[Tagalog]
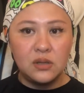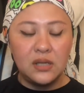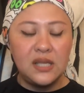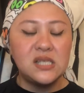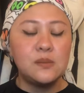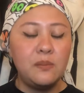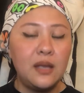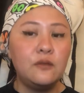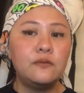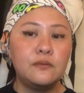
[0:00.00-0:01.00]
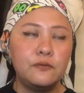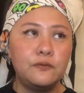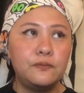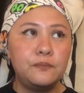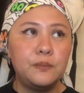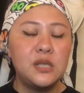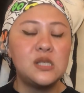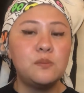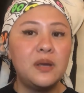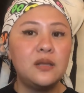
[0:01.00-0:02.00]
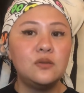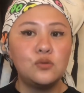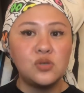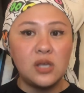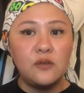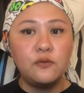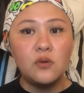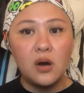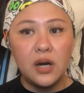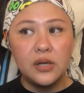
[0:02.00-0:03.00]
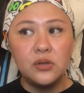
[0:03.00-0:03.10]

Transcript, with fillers: It's meant, it's meant to safeguard